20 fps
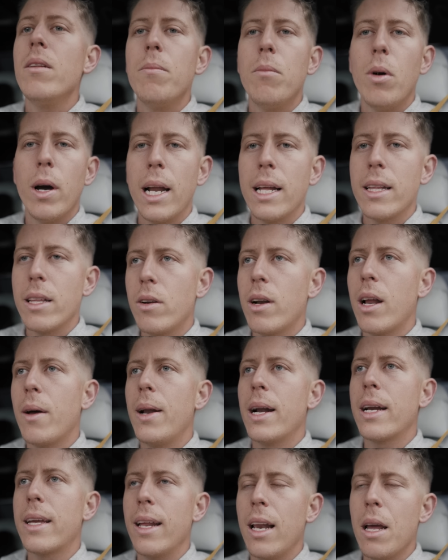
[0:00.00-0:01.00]
Bueno, tiene
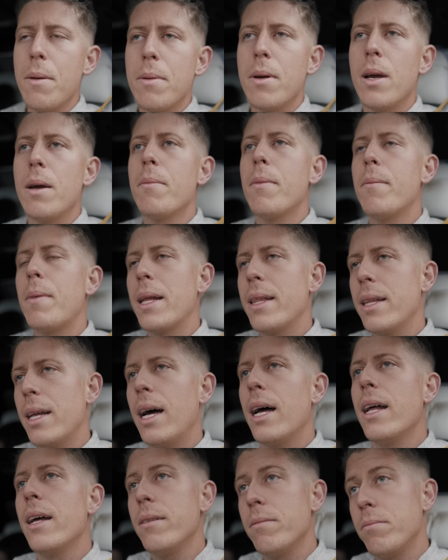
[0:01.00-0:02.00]
una alquiler, me
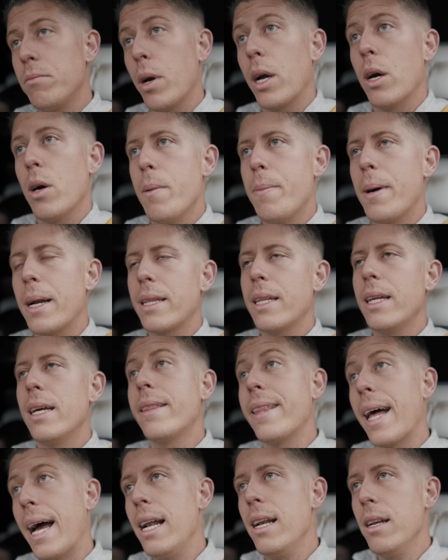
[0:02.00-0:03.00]
manda, vengo de parte de
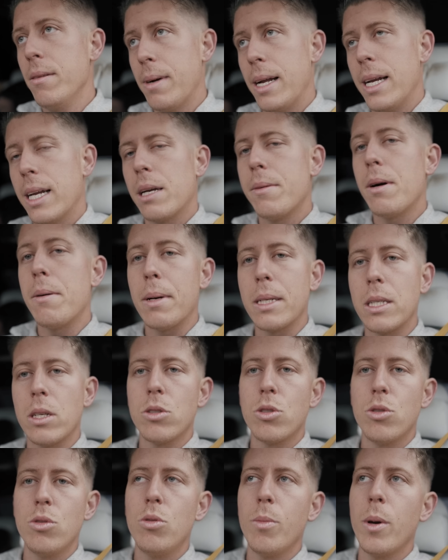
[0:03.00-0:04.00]
tal, ¿vale? Que me han
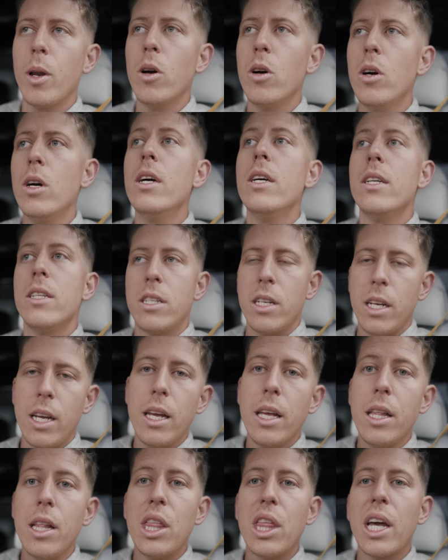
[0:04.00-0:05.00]
pasado su número, sí,
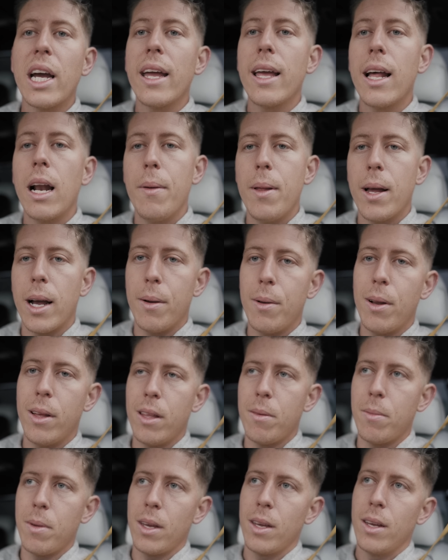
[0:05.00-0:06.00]
y dice que ya la habían hablado
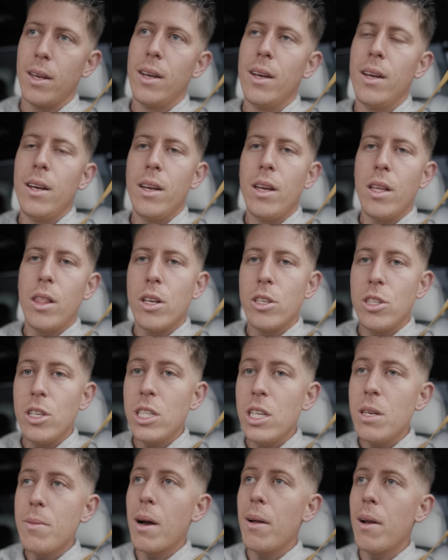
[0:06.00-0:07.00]
de mí. dice, sí,
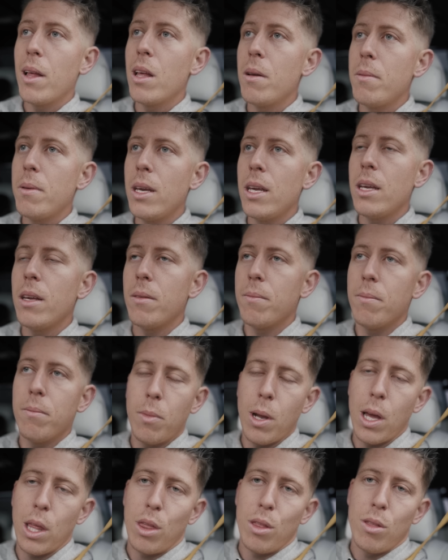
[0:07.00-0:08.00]
sí, me ha hablado de mí,
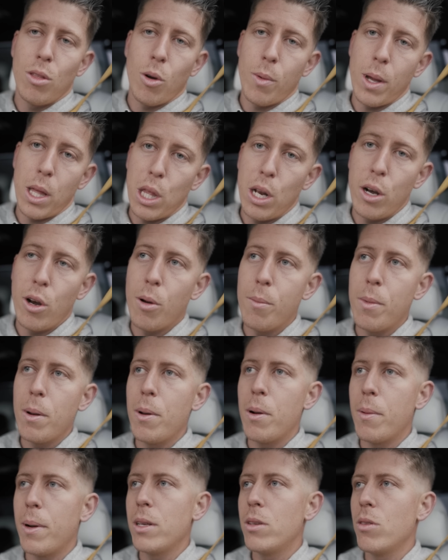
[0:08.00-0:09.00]
no voy a decir nombre,
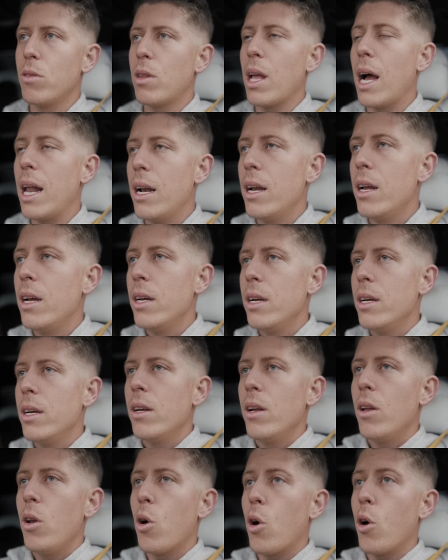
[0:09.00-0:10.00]
pero me ha un tal,
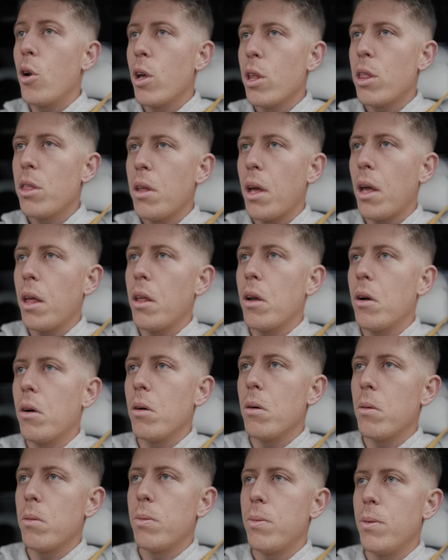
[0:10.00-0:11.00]
¿lo conoce? Y digo,
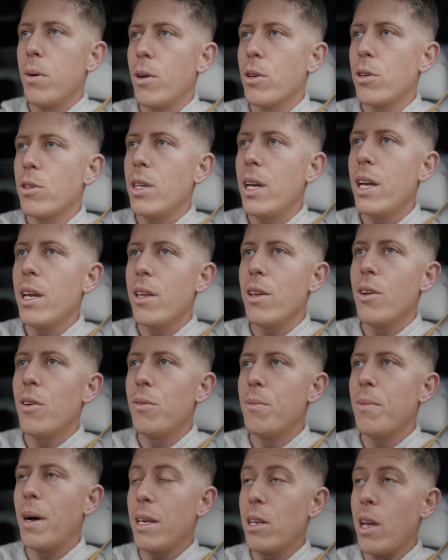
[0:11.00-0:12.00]
pues no sé,
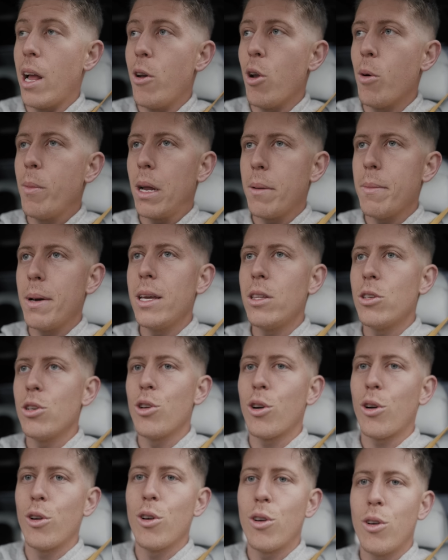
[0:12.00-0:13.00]
yo, el nombre que me ha dicho
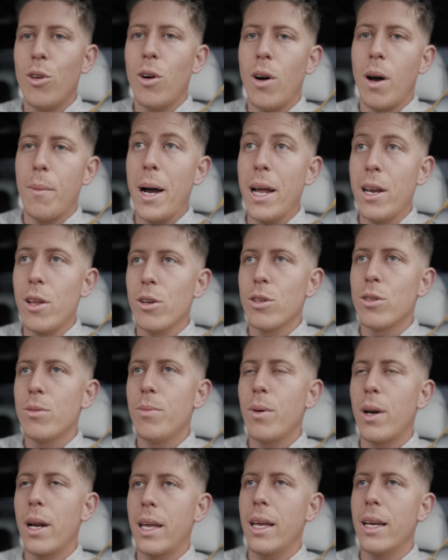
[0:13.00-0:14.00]
yo conozco a varios
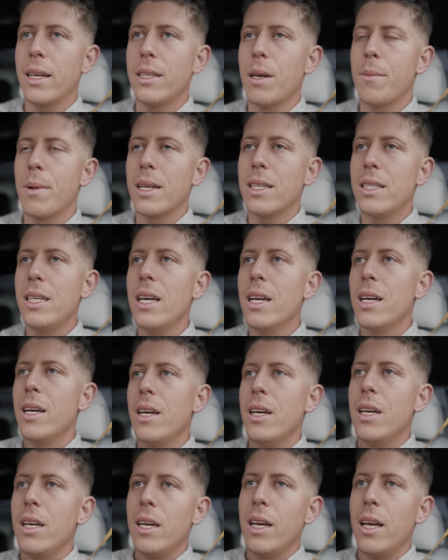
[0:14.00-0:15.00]
por aquí que se llaman así.
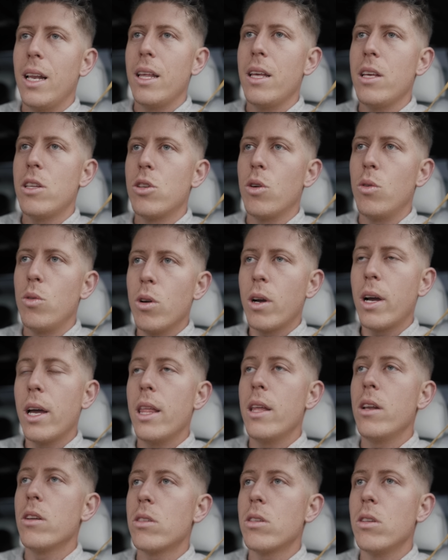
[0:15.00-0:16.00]
Y le he dicho, uno que
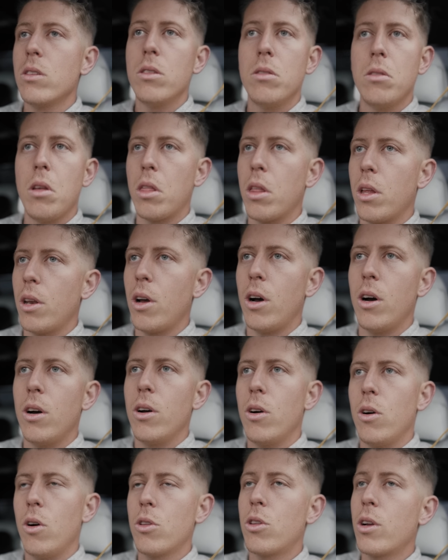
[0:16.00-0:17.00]
de no son, dice, no,
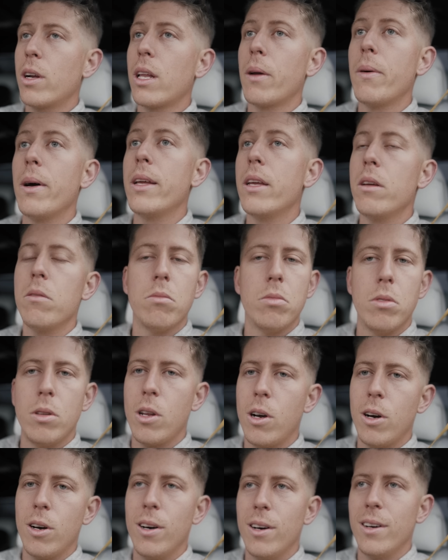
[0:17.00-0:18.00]
otro que trabaja ahí,
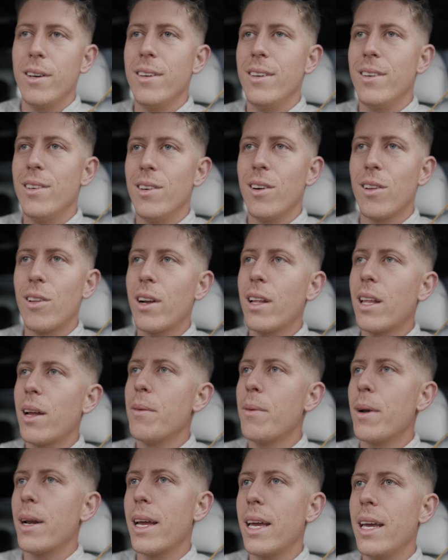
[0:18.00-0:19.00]
no, otro que
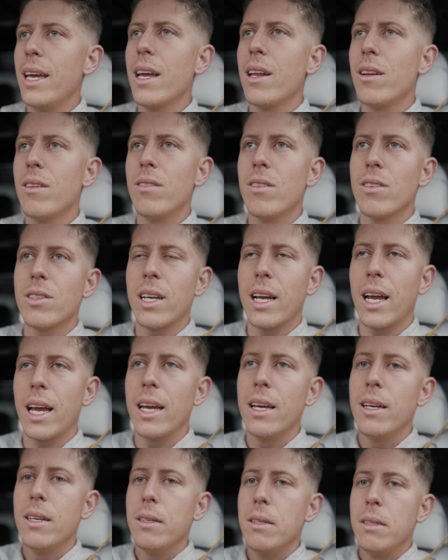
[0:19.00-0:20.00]
trabaja por aquí no sé
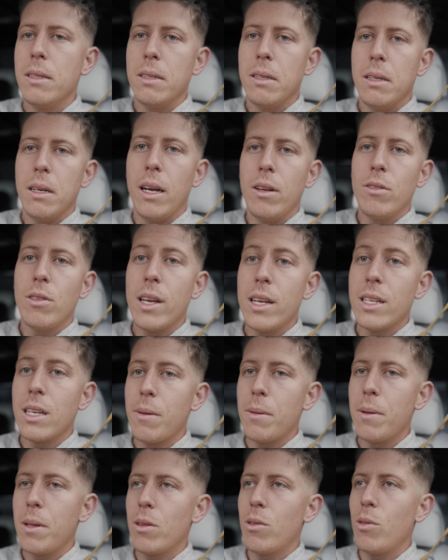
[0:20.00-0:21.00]
qué, en y
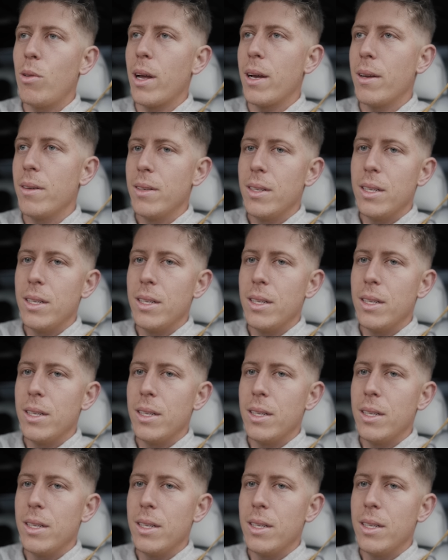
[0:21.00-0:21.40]
taller pintura.